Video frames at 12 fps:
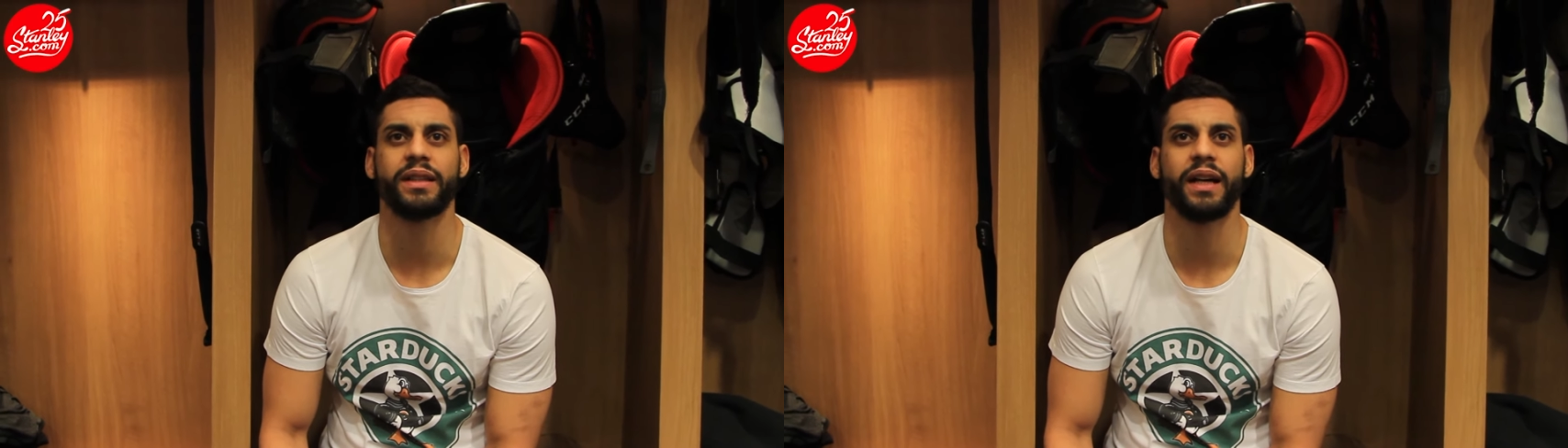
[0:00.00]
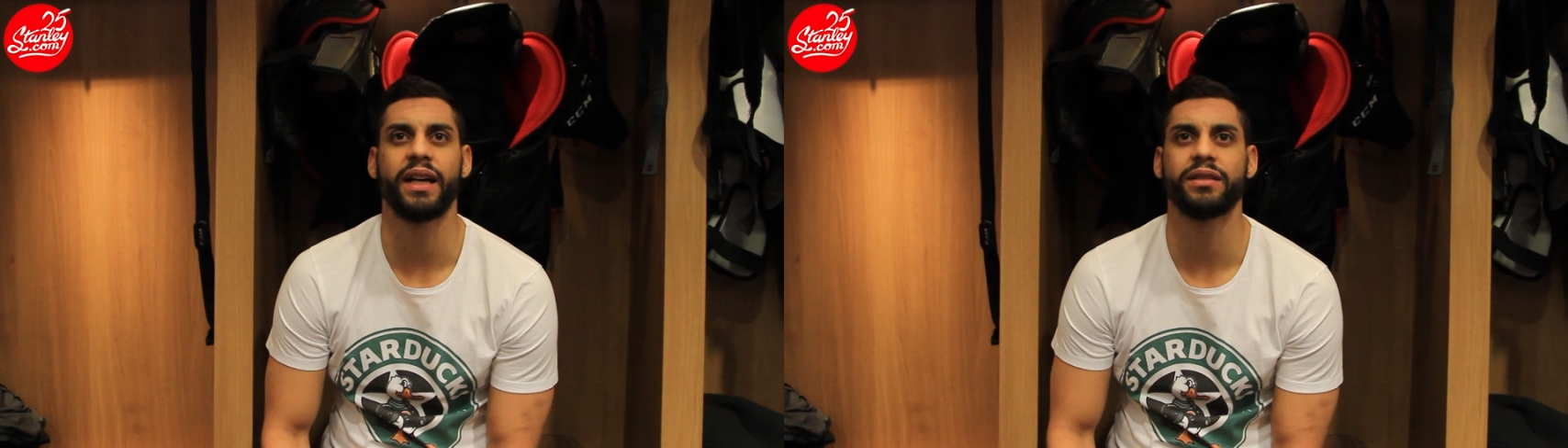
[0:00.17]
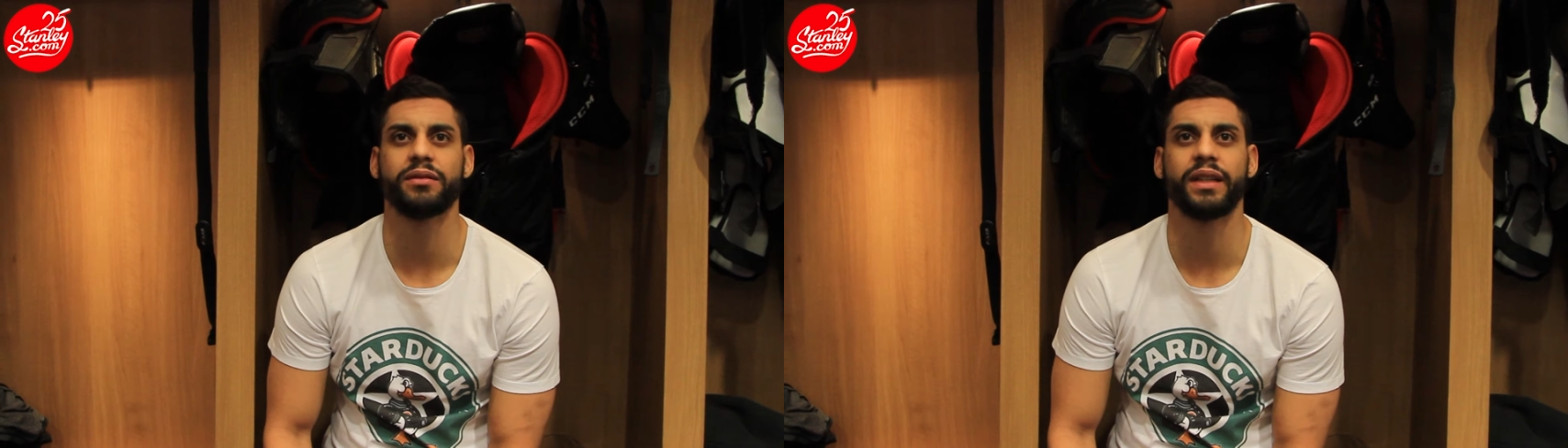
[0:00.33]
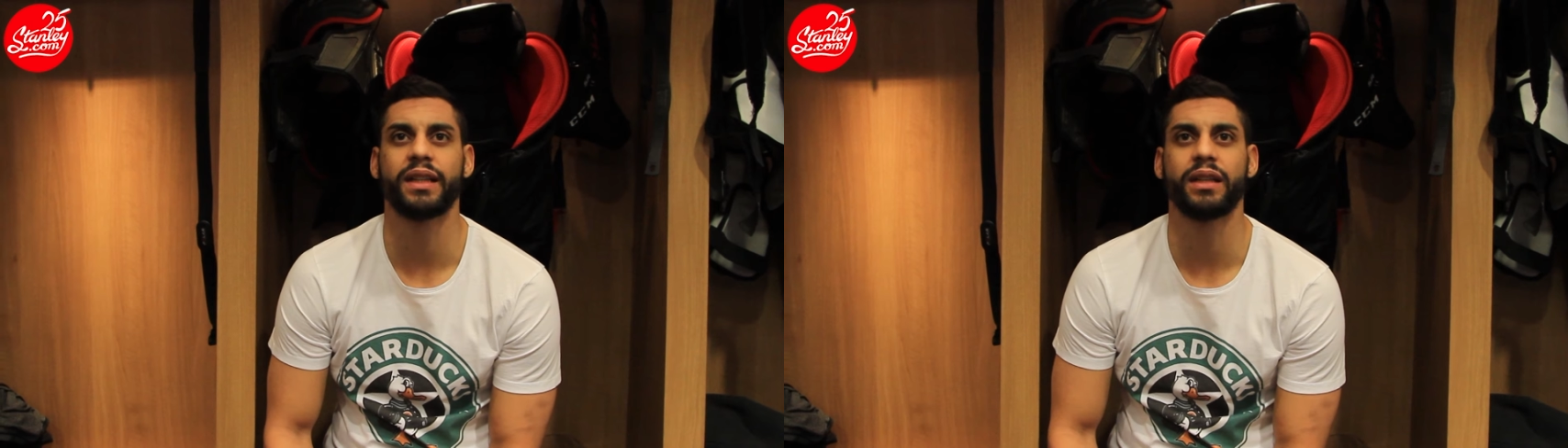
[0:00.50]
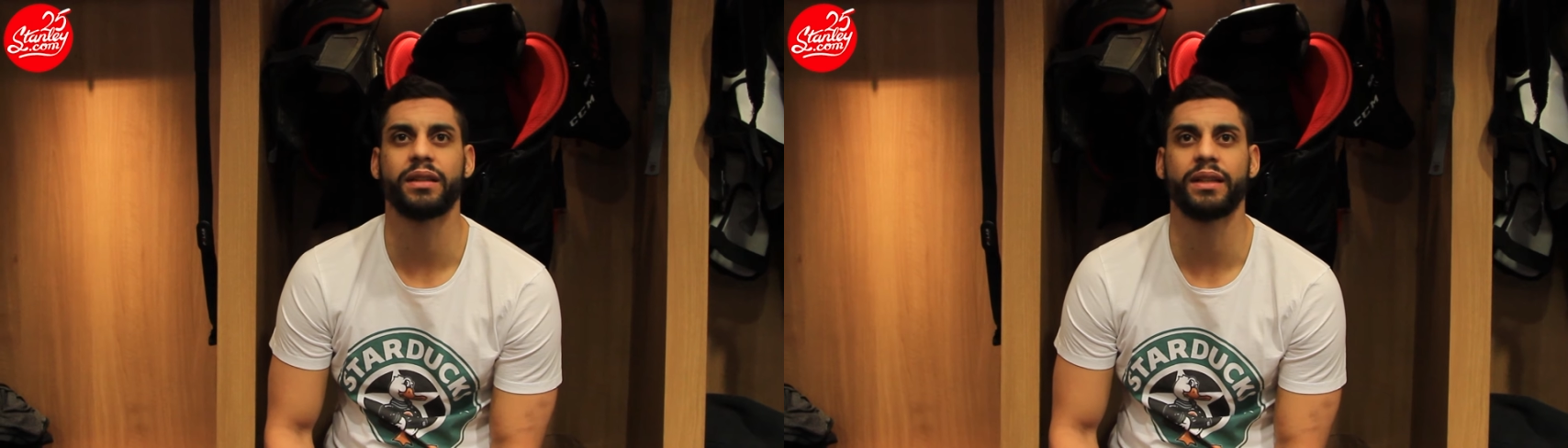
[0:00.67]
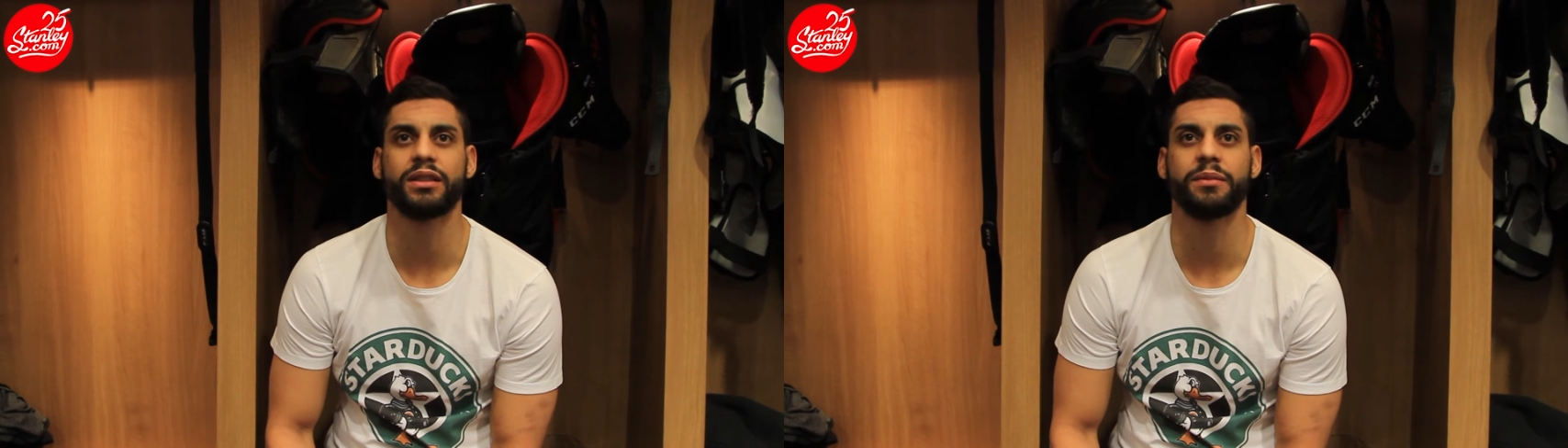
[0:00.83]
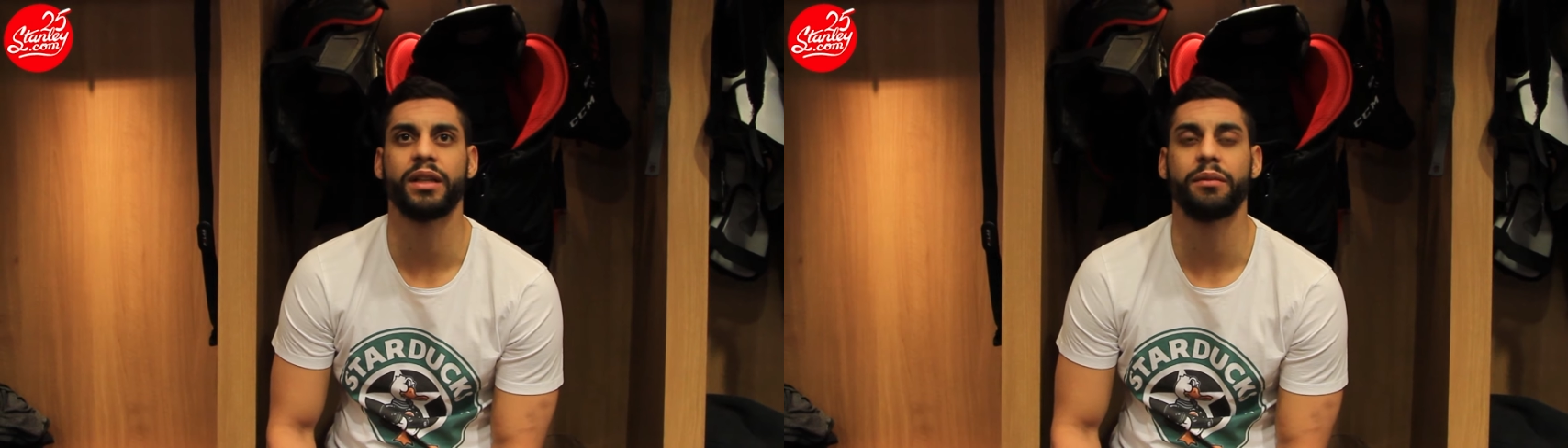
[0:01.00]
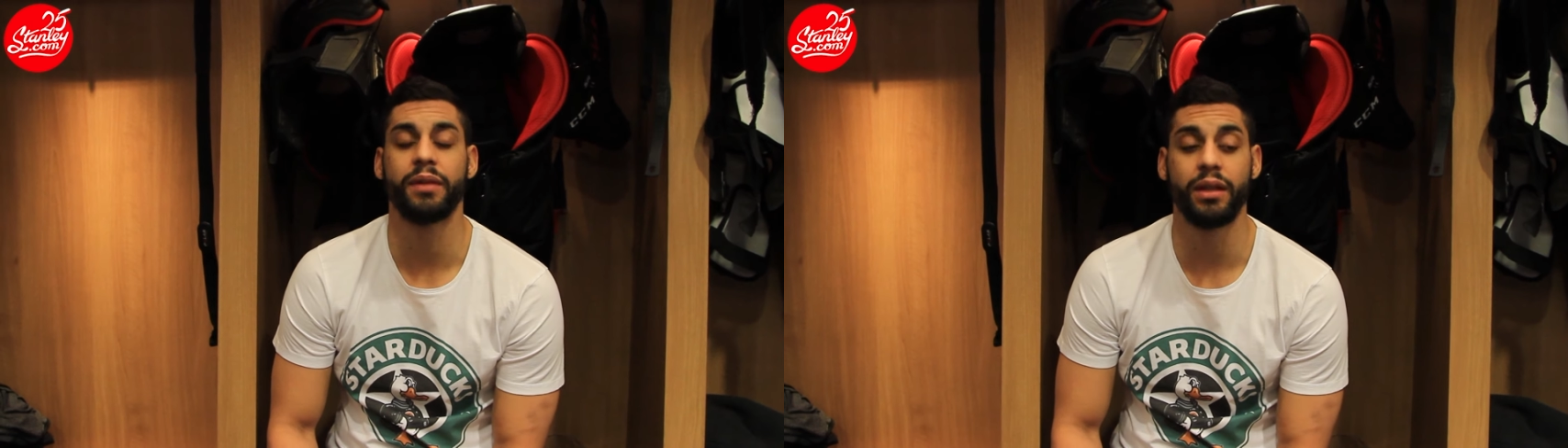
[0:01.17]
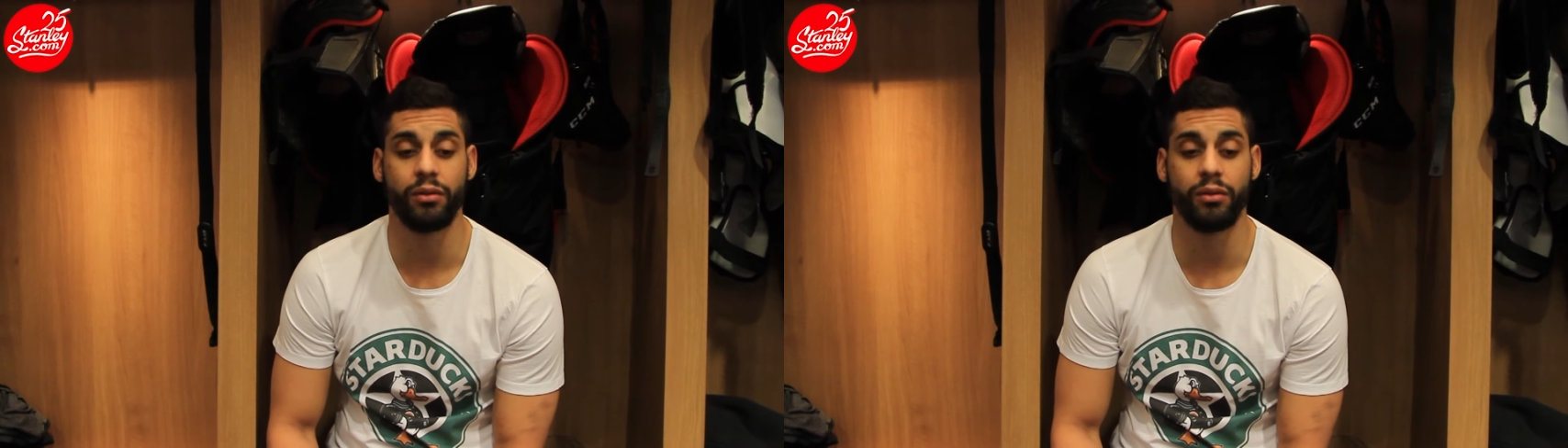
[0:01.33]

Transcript: qui restent, 4, semaines et demie.